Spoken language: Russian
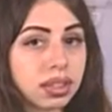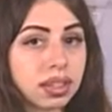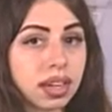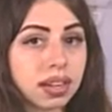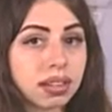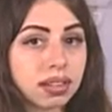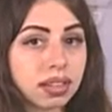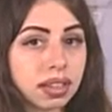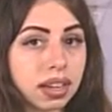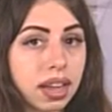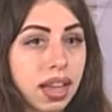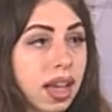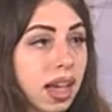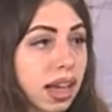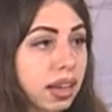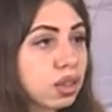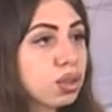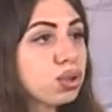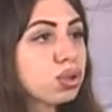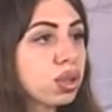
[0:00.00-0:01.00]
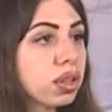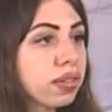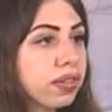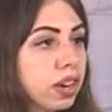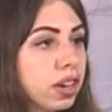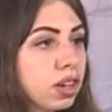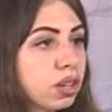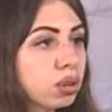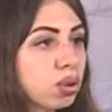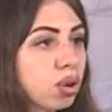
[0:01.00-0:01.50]
Ялты. Это
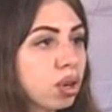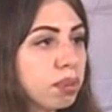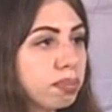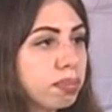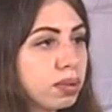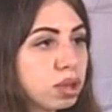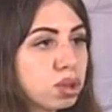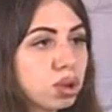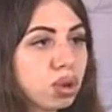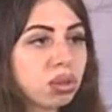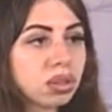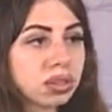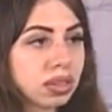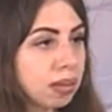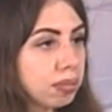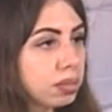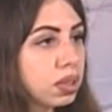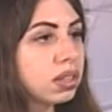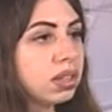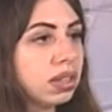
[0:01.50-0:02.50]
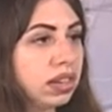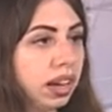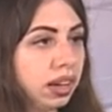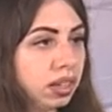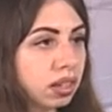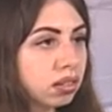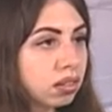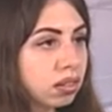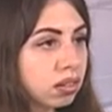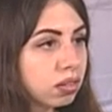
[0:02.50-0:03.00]
человек, который пришел к нам на
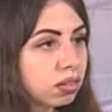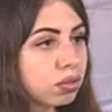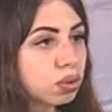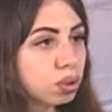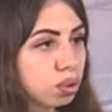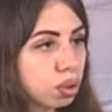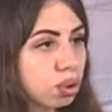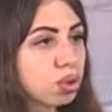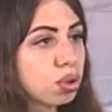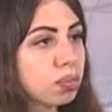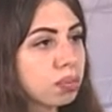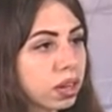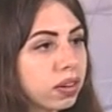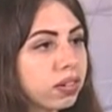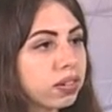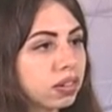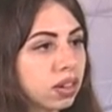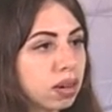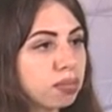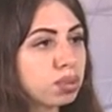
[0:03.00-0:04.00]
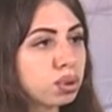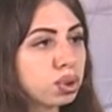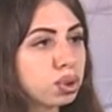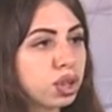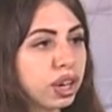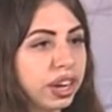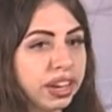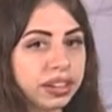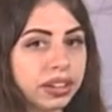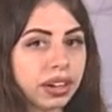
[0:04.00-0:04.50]
тренинг, вот то, о чем я говорила,
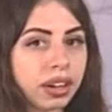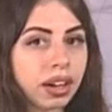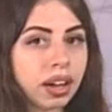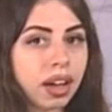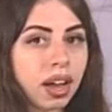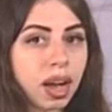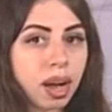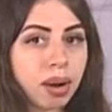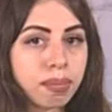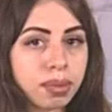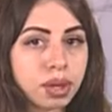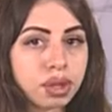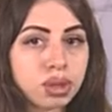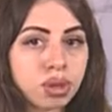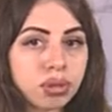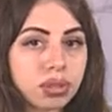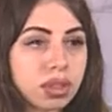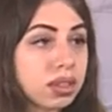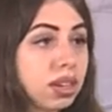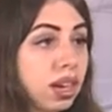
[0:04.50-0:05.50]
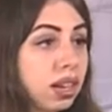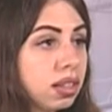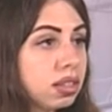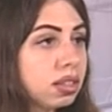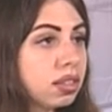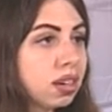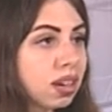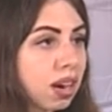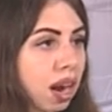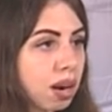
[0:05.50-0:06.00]
обучение. Пришел на
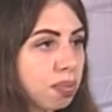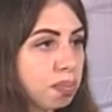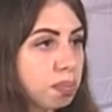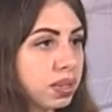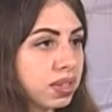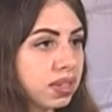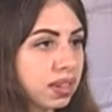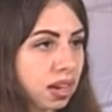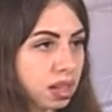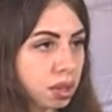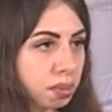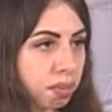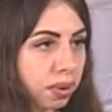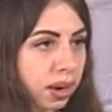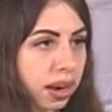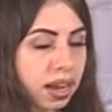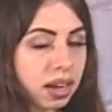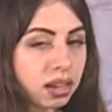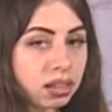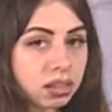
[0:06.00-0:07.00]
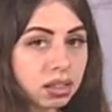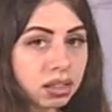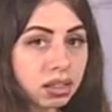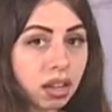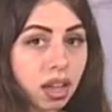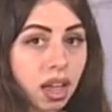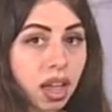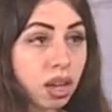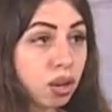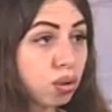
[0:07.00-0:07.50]
тренинг, как писать проекты,
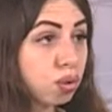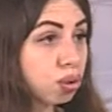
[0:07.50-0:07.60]
и